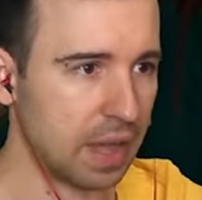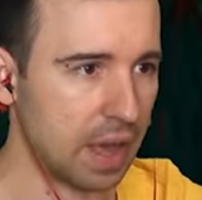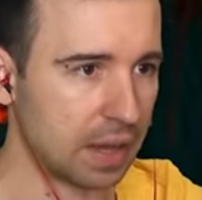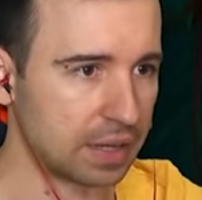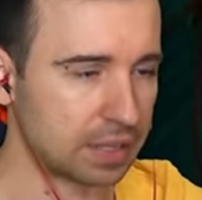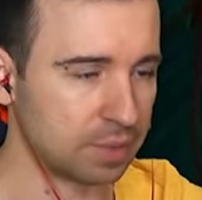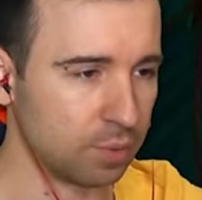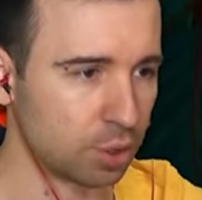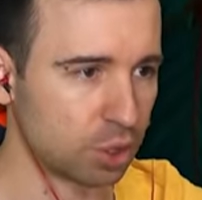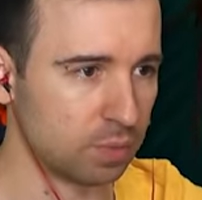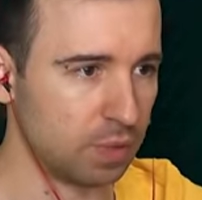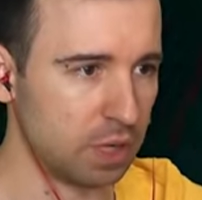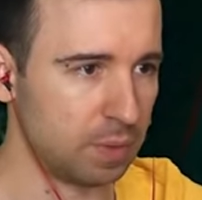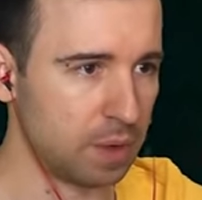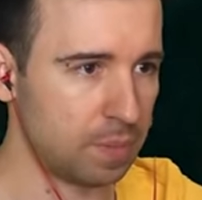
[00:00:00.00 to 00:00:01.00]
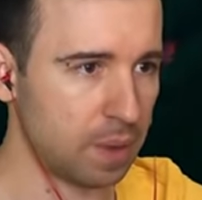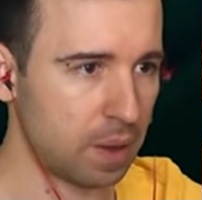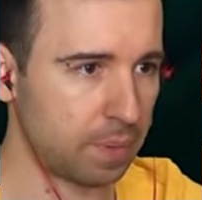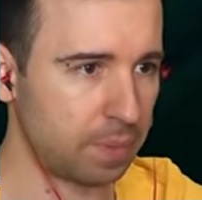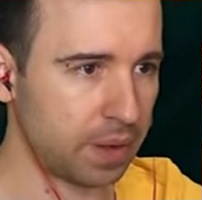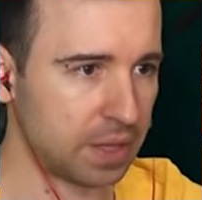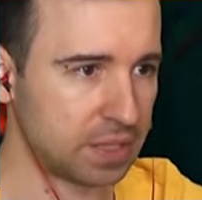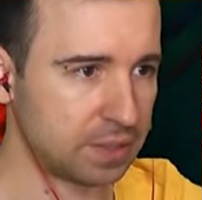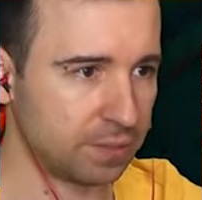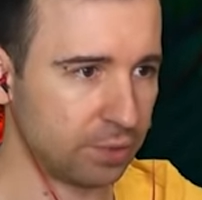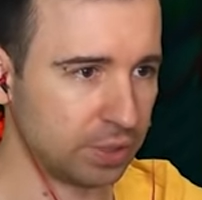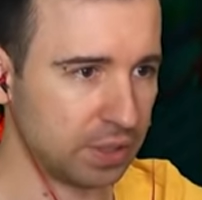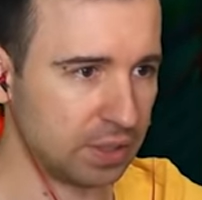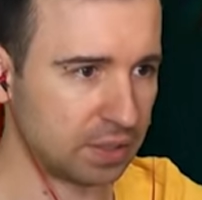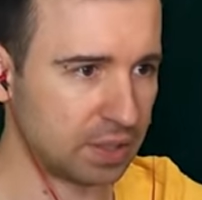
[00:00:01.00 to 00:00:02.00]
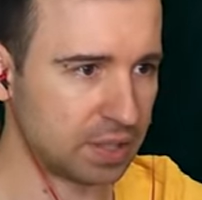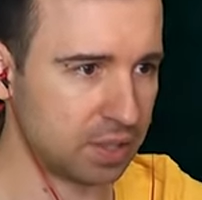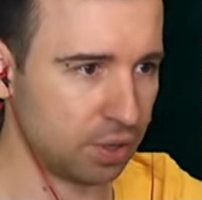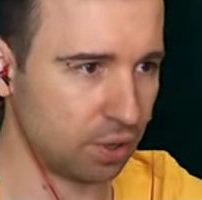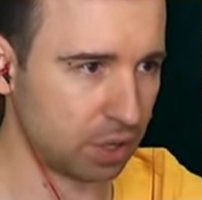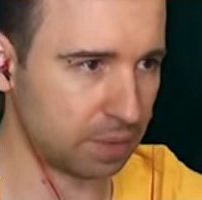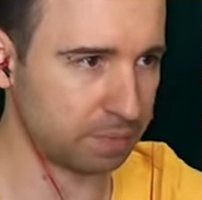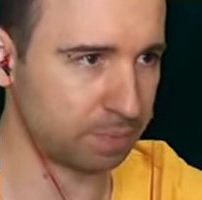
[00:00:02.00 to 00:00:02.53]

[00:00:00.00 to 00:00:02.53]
Так, сможем ли мы попасть вот на этот козырек?